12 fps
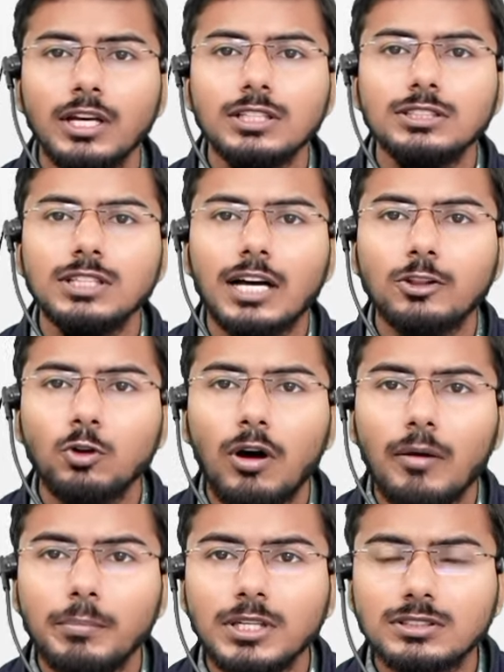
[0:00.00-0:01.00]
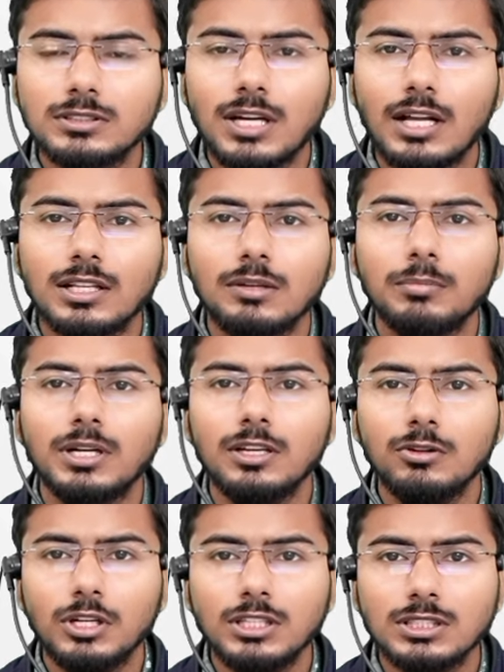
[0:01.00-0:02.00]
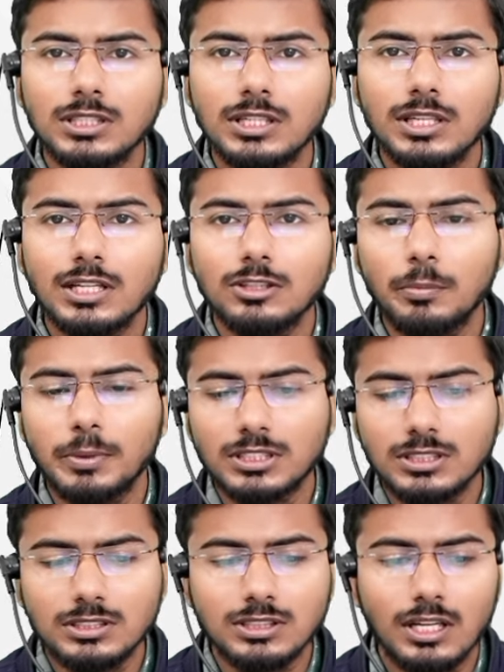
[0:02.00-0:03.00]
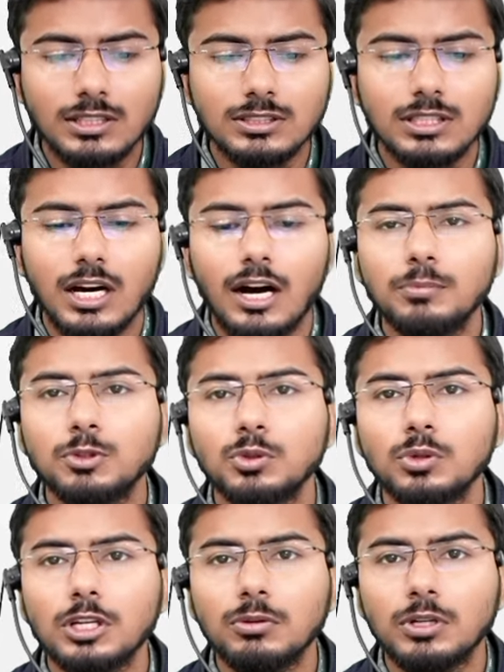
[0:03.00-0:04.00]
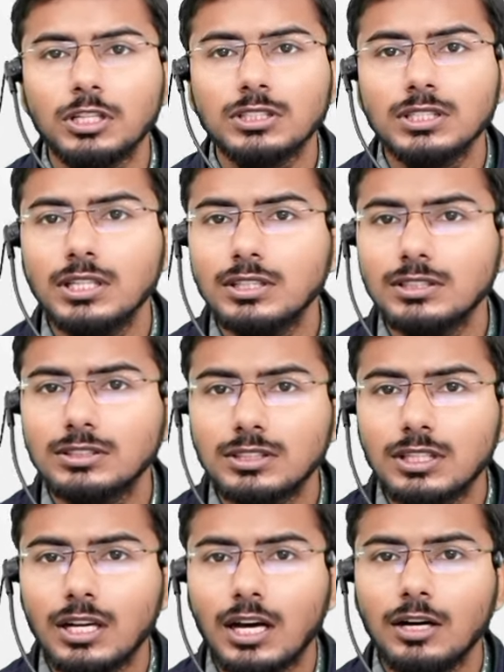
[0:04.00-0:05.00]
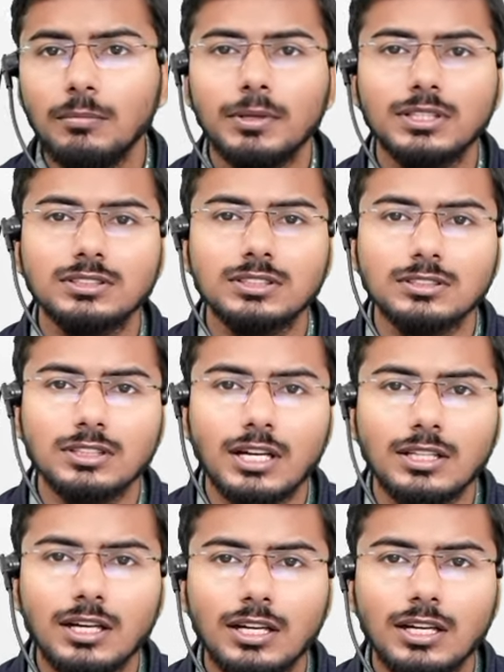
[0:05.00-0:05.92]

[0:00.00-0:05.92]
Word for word: या तो आप 20 साल के बड़े होने चाहिए या तो 25 साल से आप छोटे होने चाहिए इससे न कम इससे ज़्यादा